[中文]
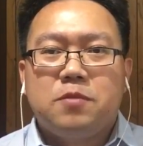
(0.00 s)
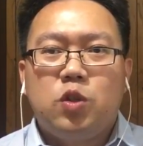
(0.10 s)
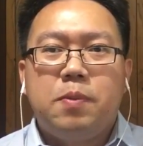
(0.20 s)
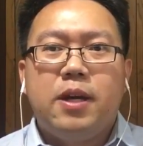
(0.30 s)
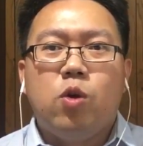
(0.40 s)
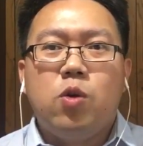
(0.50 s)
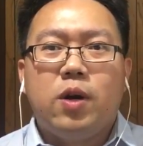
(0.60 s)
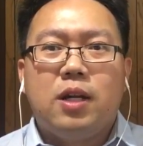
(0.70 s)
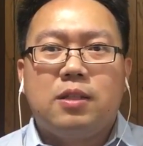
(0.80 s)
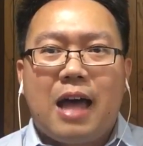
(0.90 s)
都被活
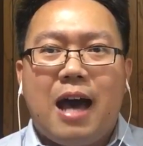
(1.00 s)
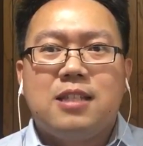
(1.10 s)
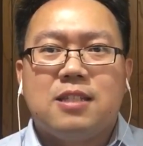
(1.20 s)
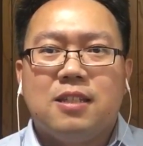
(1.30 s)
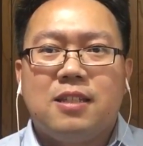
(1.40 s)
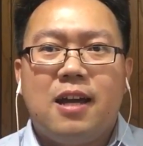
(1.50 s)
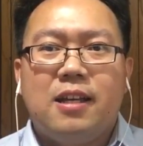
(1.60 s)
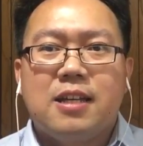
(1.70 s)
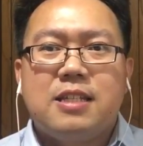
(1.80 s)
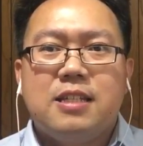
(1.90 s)
活的打死这样
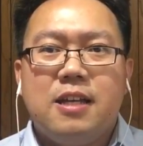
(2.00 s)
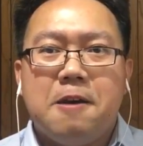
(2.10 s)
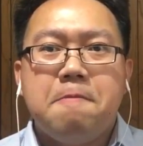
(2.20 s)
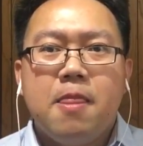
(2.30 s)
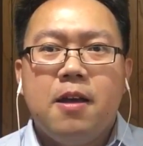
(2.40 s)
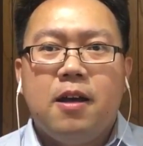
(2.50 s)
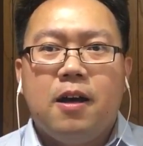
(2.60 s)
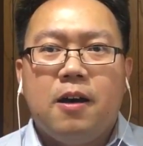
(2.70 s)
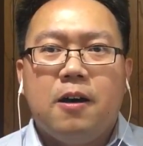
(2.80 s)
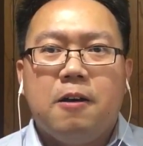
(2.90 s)
的一个事件，
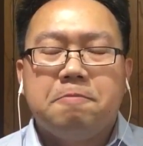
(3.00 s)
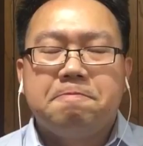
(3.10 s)
呃，